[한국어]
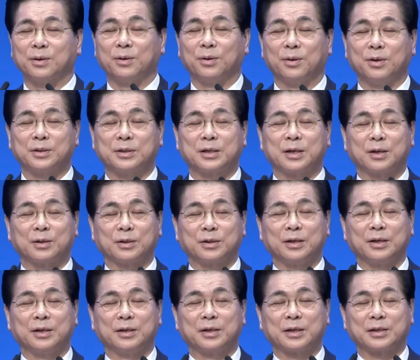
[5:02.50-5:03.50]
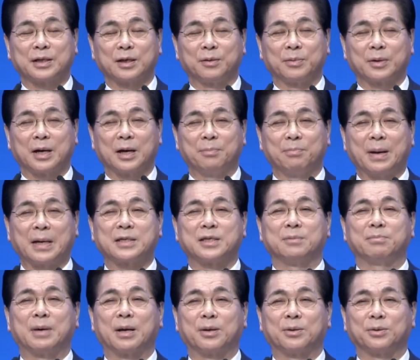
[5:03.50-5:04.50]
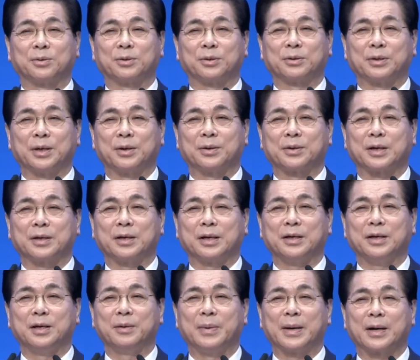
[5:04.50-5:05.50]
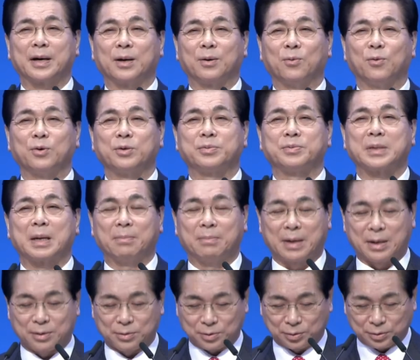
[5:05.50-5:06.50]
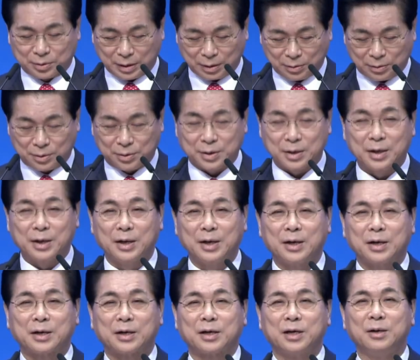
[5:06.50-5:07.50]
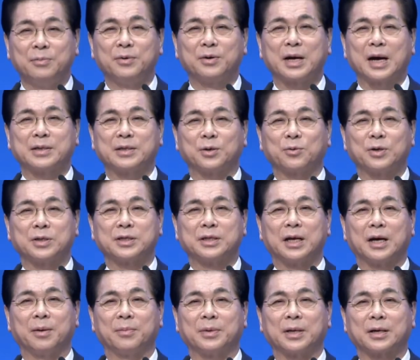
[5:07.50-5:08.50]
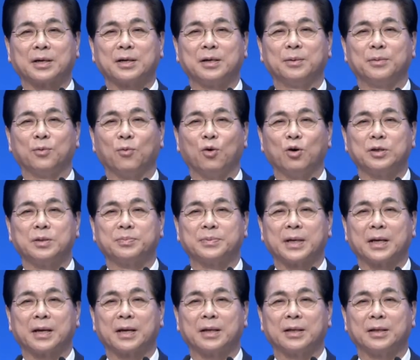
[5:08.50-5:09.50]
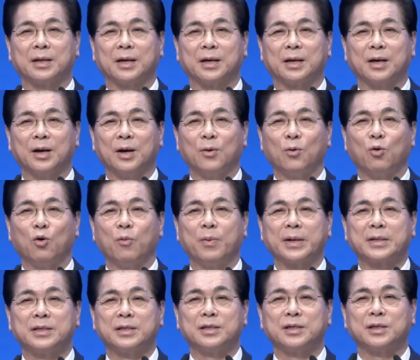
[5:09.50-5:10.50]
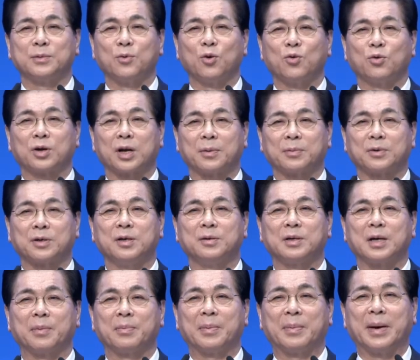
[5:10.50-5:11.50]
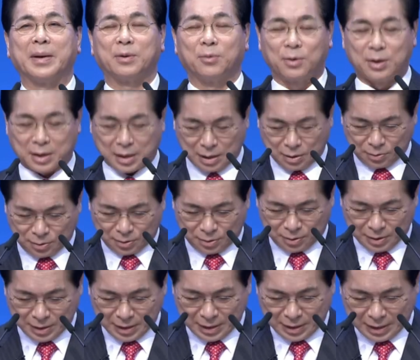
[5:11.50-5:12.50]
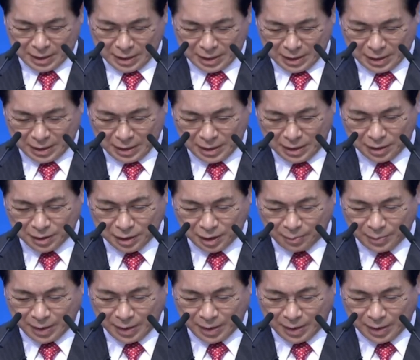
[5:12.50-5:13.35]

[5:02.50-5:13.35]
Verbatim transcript: 어저께 인터넷 찾아보니까 한 110만 원 정도 돼요. 그러니까 253만 원 정도 되고 금은 가치가 훨씬 나갑니다. 금은 50세겔인데 575g 금값이 많이 올라갔고 1g에